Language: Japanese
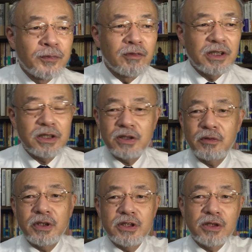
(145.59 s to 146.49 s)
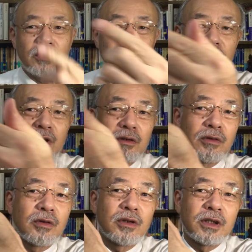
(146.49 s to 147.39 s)
私これ自己っていうのは
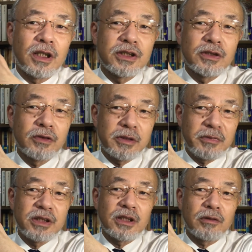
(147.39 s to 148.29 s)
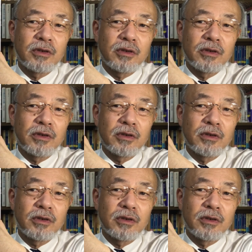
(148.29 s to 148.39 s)
ここへ足しておきました。